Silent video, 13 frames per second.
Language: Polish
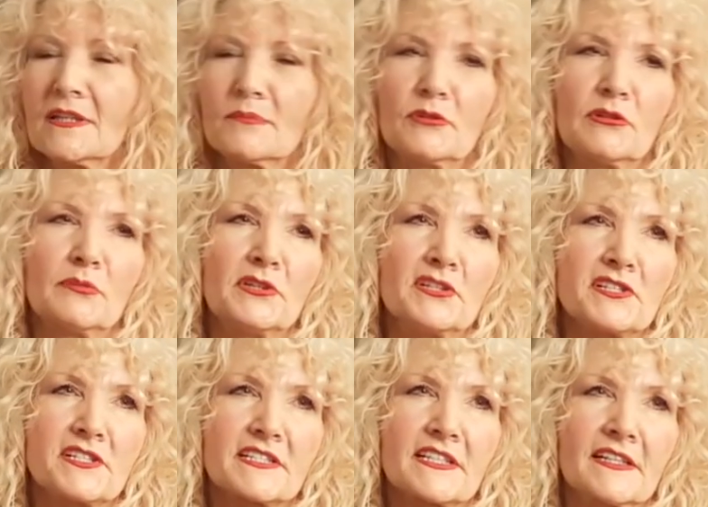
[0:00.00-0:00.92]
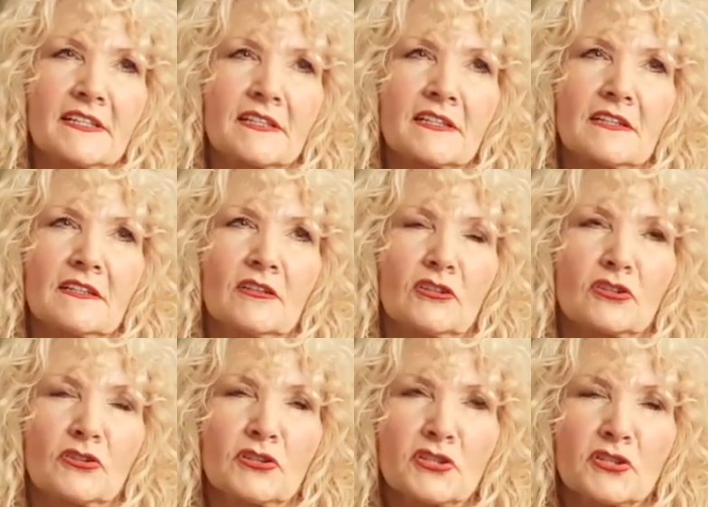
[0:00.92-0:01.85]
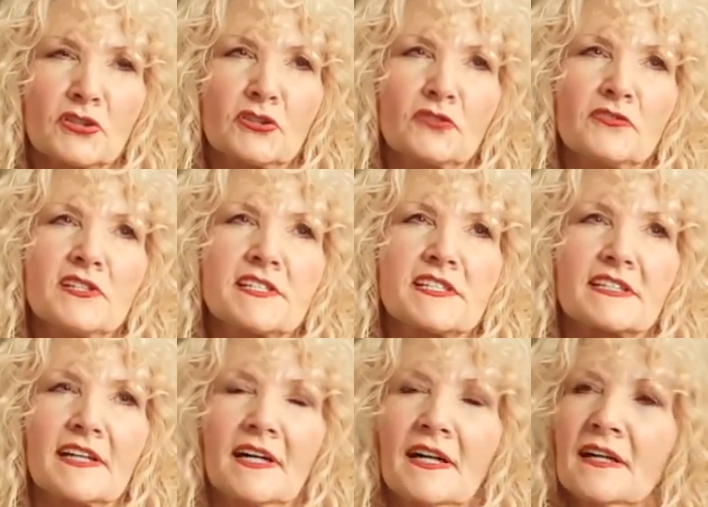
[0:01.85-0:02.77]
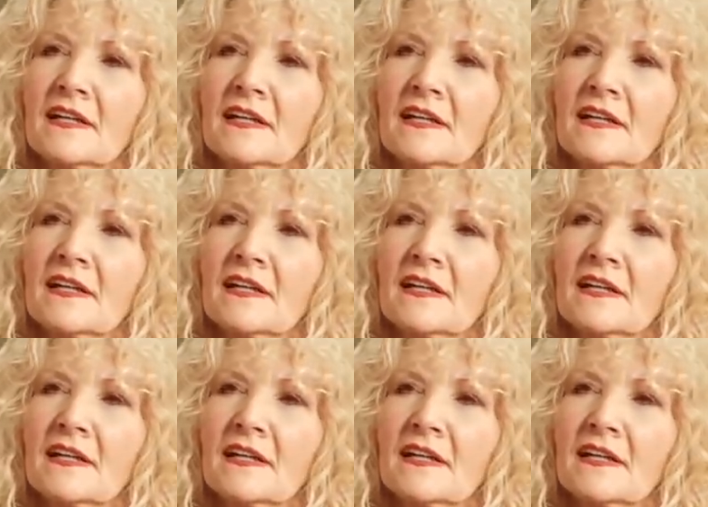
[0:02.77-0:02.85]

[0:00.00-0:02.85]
były minister ochrony środowiska,